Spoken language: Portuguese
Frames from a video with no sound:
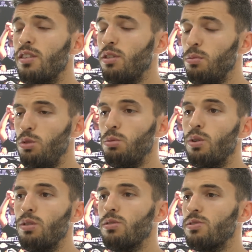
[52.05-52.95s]
foi muito
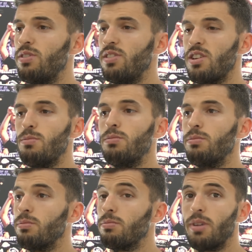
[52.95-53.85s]
bom,
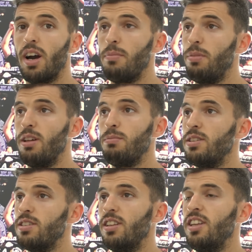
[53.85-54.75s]
fizeram-me
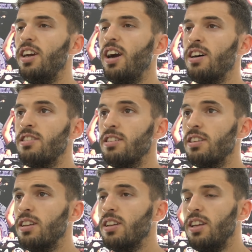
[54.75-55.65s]
rapidamente sentir em casa
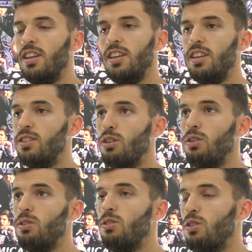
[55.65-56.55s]
e
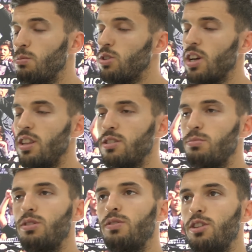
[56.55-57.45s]
estou, como eu já disse,
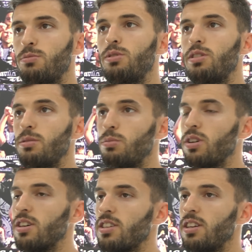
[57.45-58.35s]
muito feliz por, por
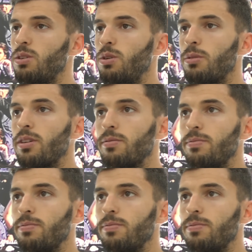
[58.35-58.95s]
regressar a Coimbra